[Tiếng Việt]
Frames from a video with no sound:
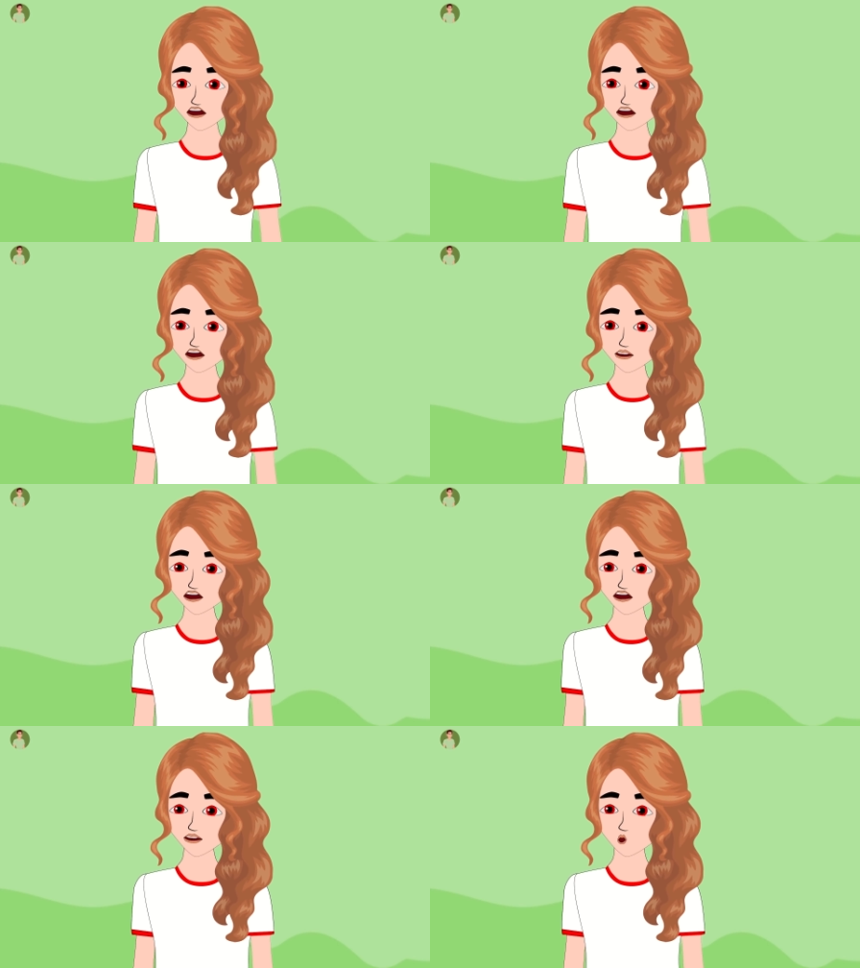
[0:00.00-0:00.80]
sài
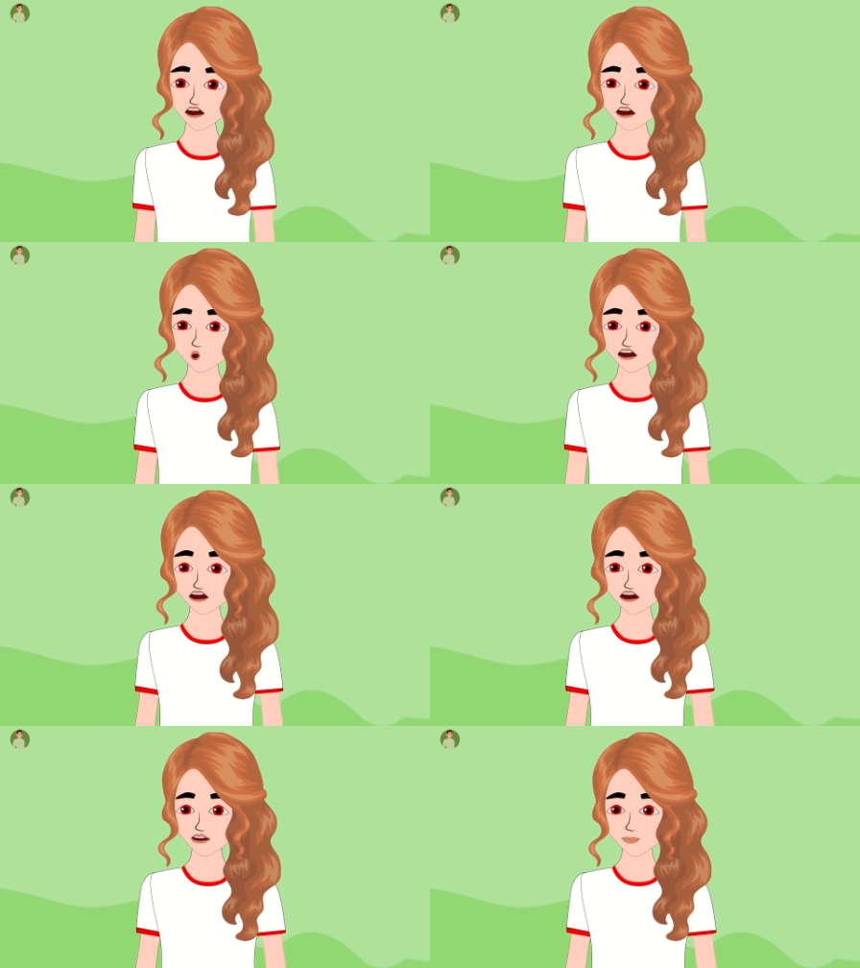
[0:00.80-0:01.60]
đôi chỉ nơi ti
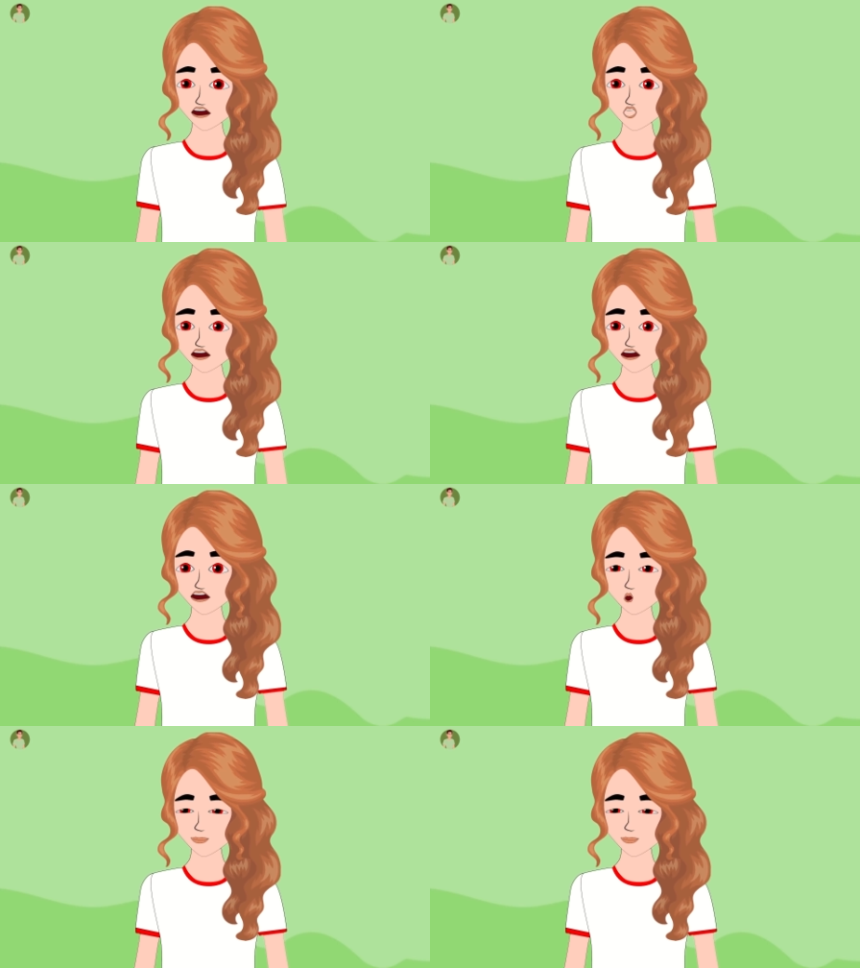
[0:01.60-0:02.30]
ní tê